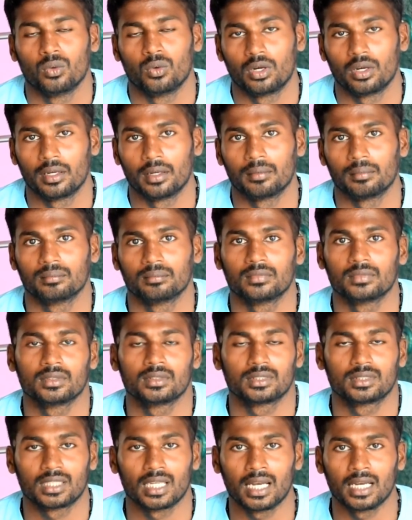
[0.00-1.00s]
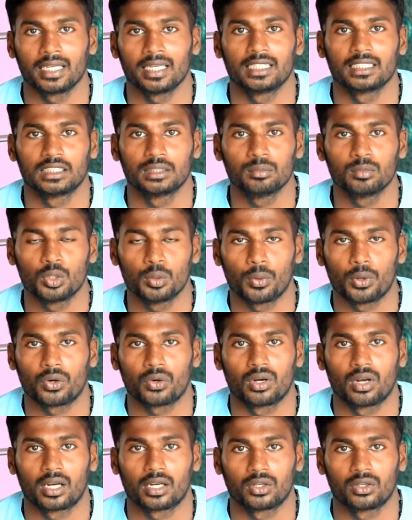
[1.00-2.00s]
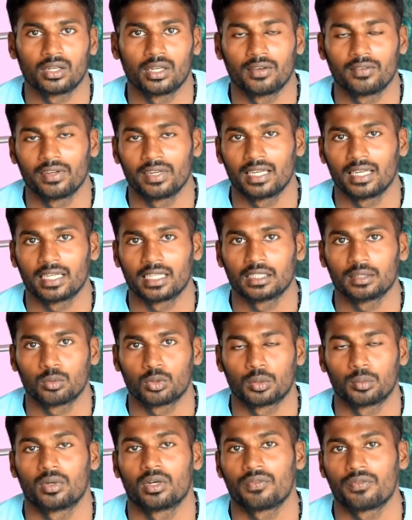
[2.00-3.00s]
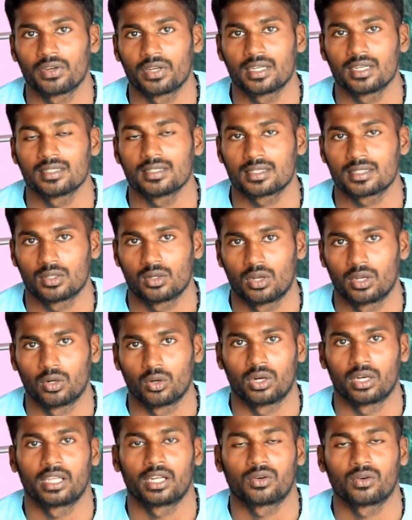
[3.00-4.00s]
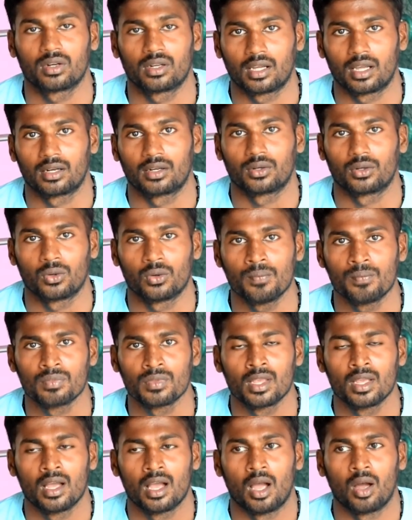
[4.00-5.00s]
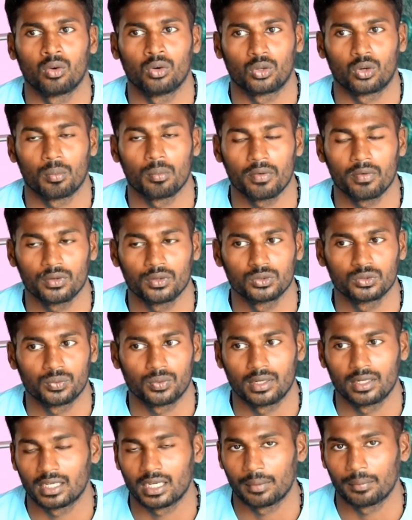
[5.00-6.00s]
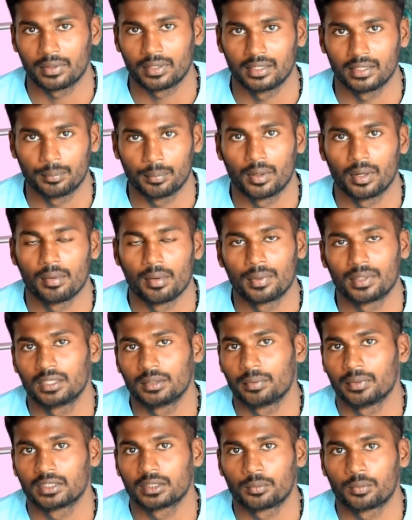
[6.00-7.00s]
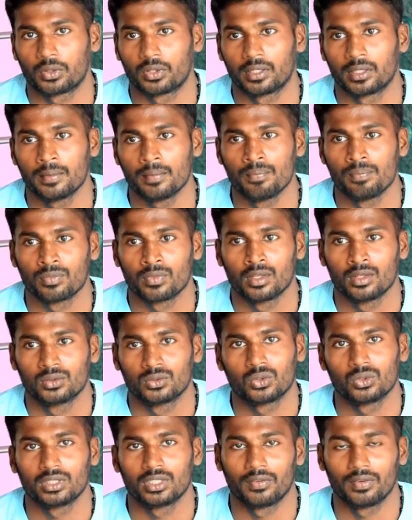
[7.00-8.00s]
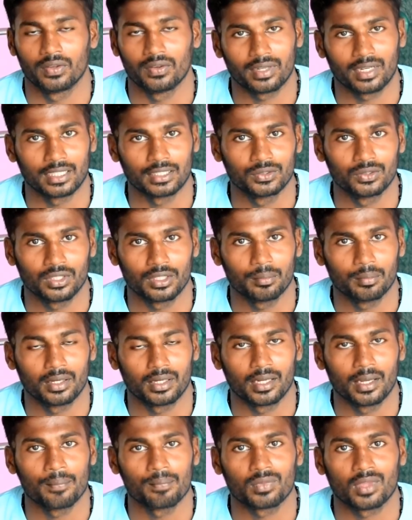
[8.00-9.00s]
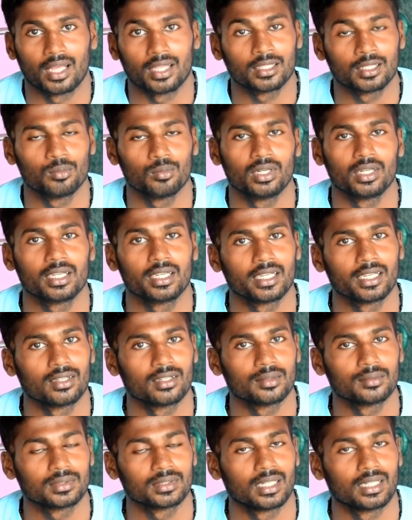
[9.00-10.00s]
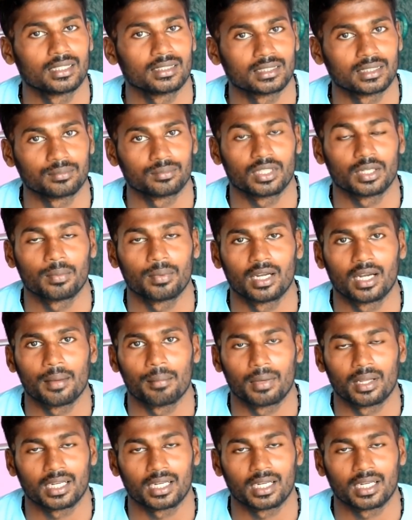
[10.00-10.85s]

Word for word: ஒரு ஸ்டார்டிங்கில் ஜிம்முக்கு போகிறவங்களா இருக்கட்டும் இல்லை வீட்டில் இருந்து முத முதல்ல ஃபிட்னஸ்க்குள்ள நுழையிறவங்களுக்காக இருக்கட்டும் அவங்களுக்கு ரொம்பவே யூஸ்ஃபுல்லான டாபிக் இது இப்போ நம்ம பற்றி பேச போகிறது ஸோ இந்த வீடியோ கடைசி வரைக்கும் பாருங்கள் அதுக்கு முன்னாடி நீங்களும் நம்ம சேனலுக்கு சப்ஸ்கிரைப் பண்ணலாம்